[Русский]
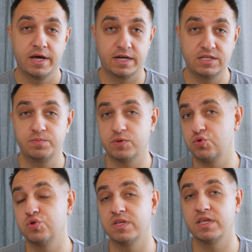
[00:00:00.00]
ходить по
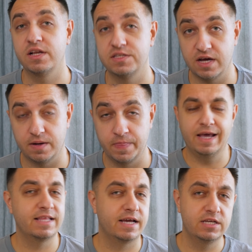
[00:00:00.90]
сути нельзя.
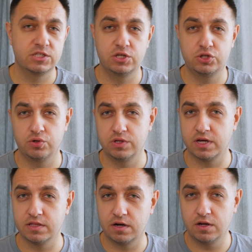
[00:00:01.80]
Это, конечно, еще не
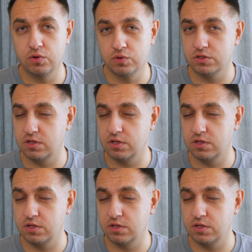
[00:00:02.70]
контролируется,